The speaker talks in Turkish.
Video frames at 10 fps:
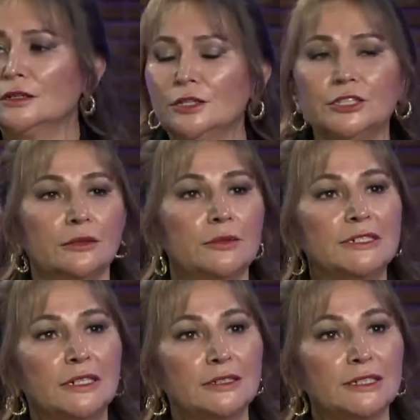işte
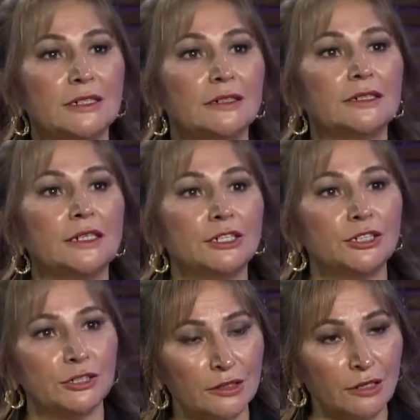mesela Sinan
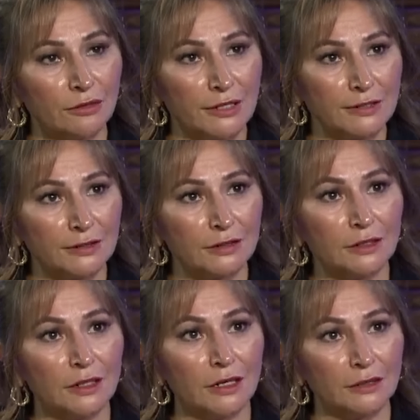Ateş davası
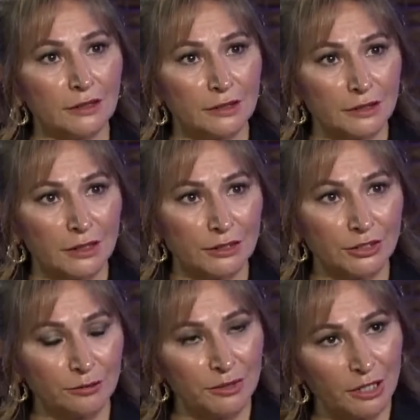Ankara'da
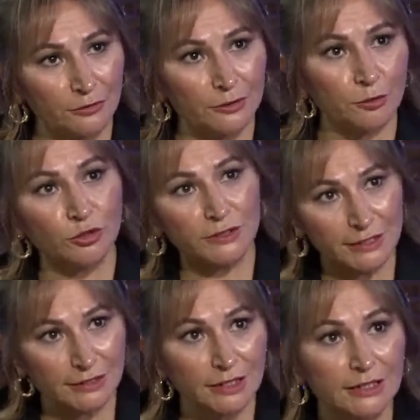işte bir hafta boyunca
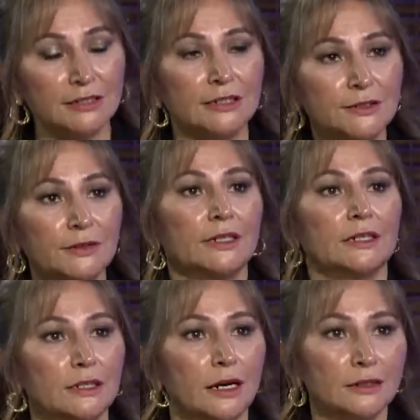siz de gittiniz ve
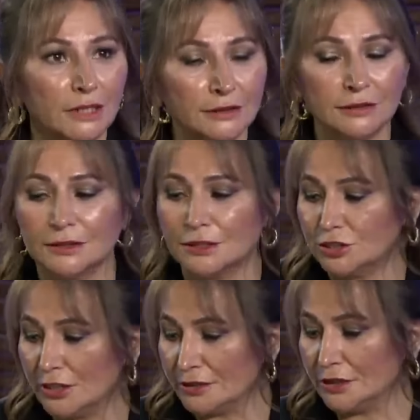Anlattığınız
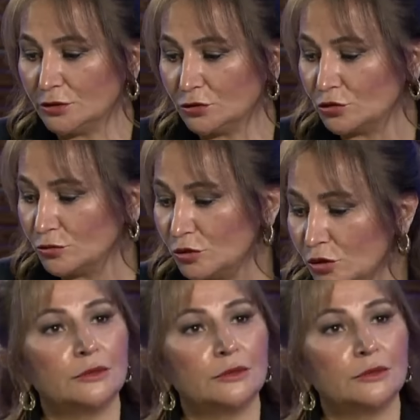içerideki durumu.